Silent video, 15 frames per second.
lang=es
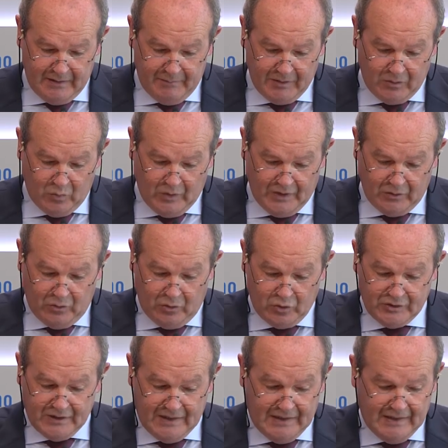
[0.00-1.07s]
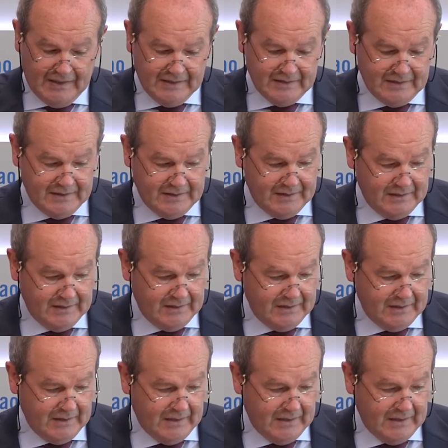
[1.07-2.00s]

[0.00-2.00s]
vinculándolos a las,